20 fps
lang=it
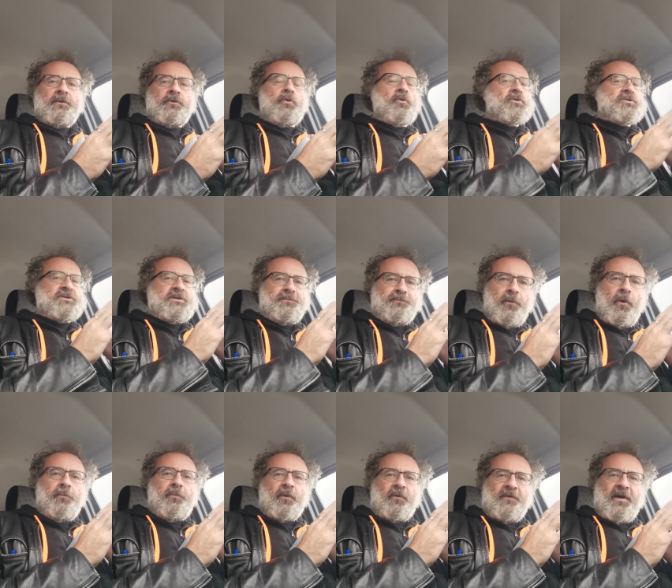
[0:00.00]
non si
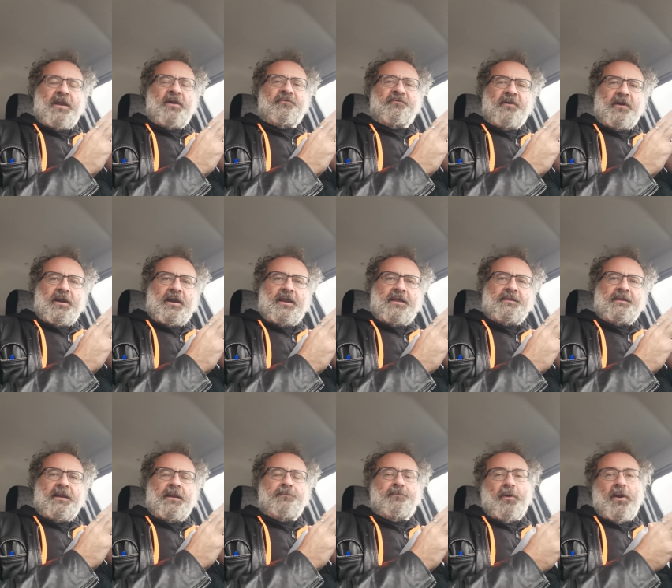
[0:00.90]
può provare a far
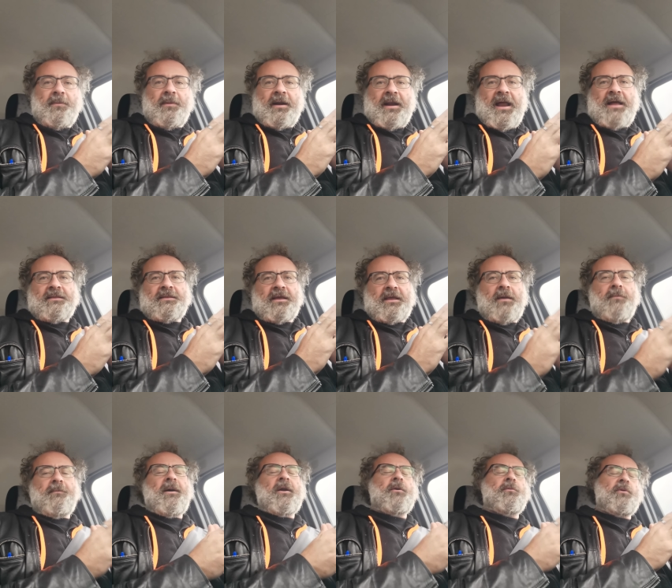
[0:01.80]
ridere. Il problema grande è
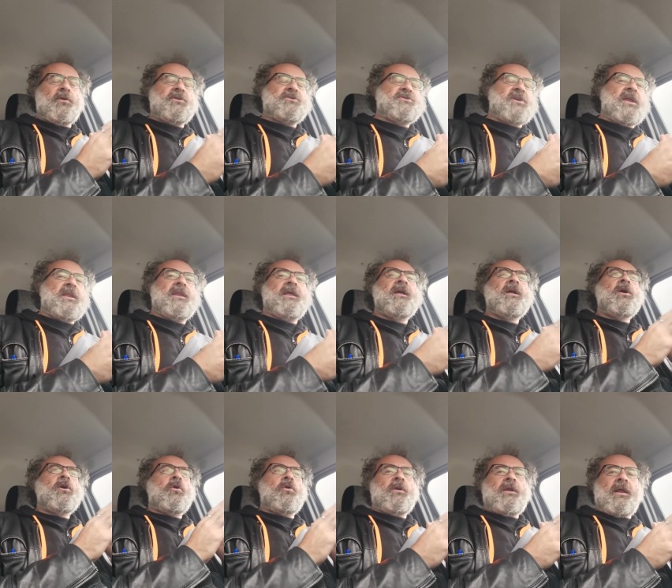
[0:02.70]
che Mario Monicelli
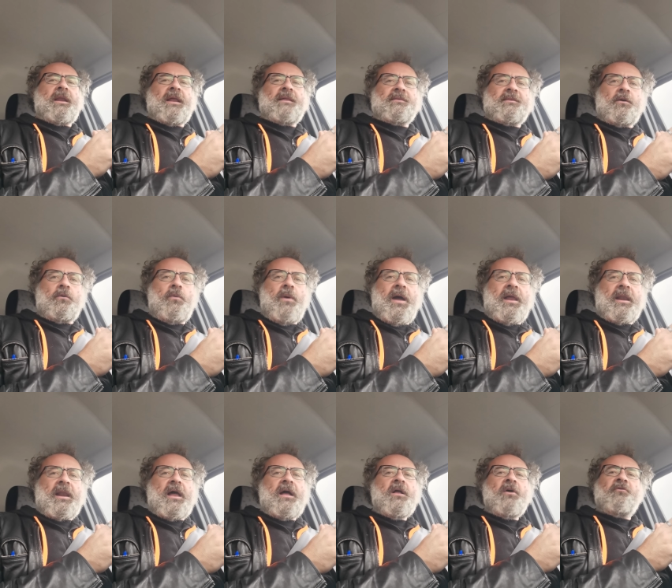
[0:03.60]
con la Grande
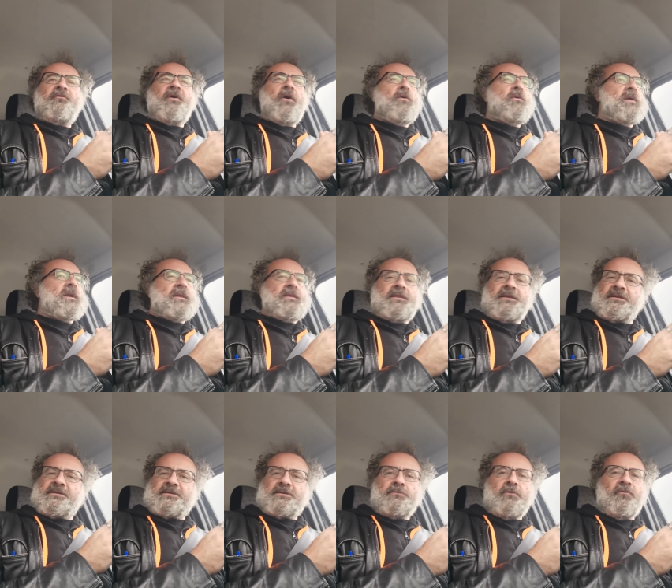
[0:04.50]
Guerra fa un
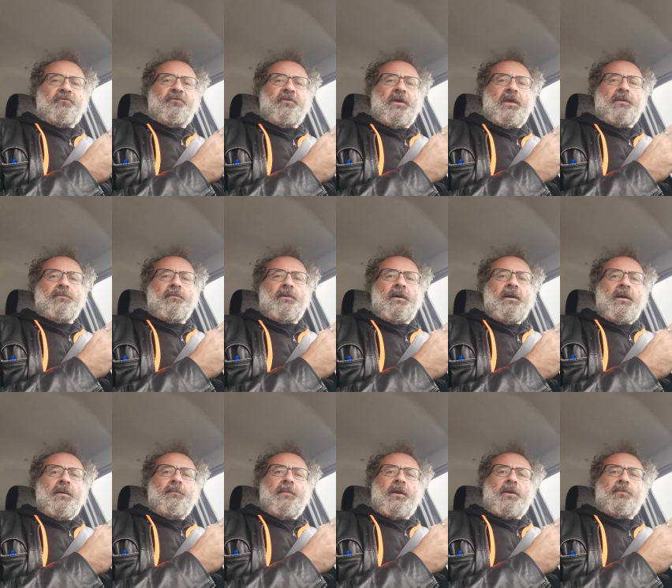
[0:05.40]
grandissimo film,
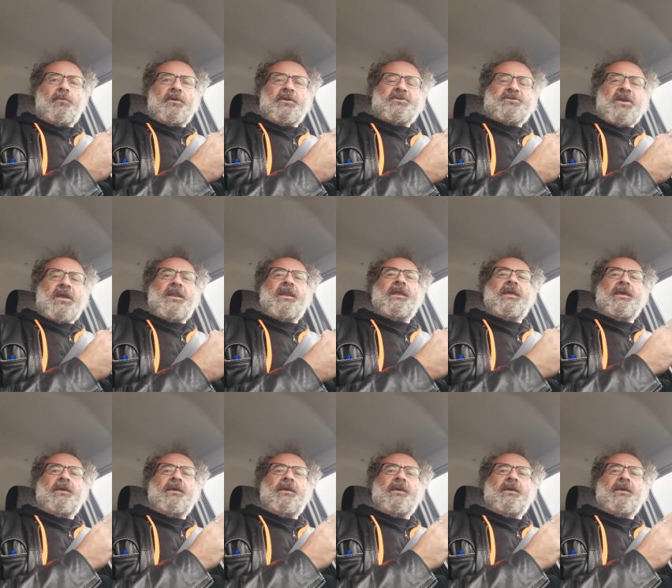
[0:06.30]
Mario Monicelli.